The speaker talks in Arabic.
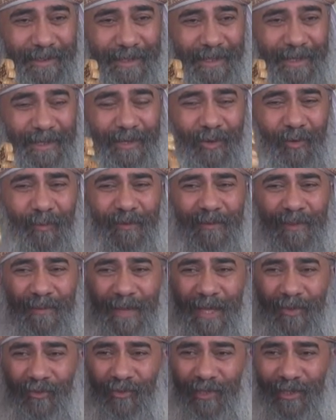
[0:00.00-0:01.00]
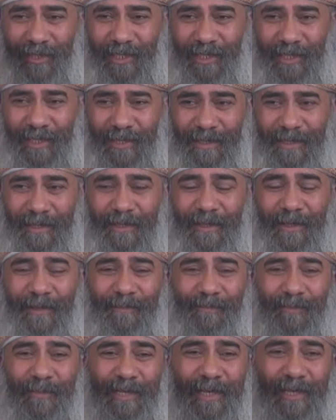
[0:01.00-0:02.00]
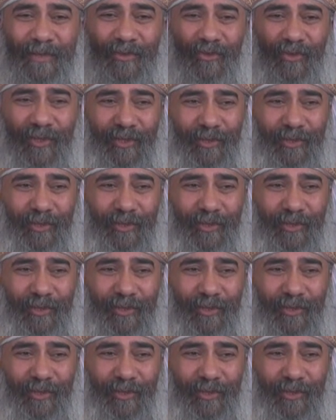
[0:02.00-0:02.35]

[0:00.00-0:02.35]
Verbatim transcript: لأن لو ما سمحش ليه ما كانش